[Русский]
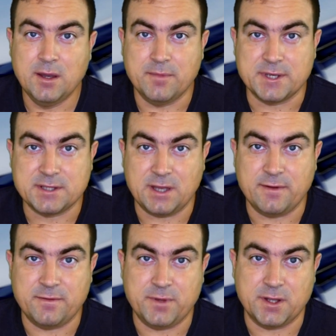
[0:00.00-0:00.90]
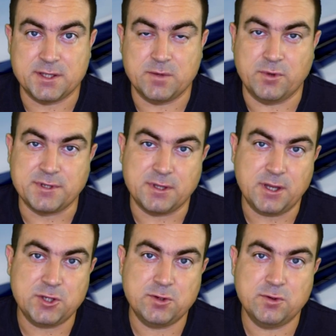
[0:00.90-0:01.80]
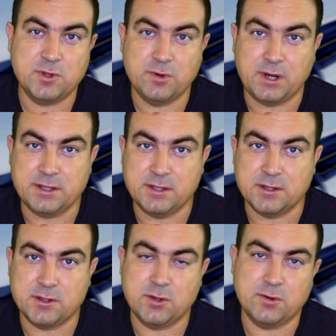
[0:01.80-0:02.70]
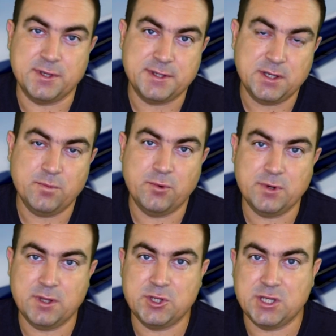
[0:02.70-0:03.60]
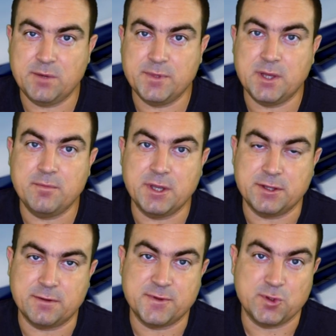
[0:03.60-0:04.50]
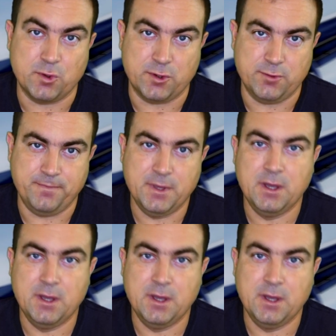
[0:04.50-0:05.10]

поставив перед собой задачу не уходить от ее оси более чем на метр в сторону.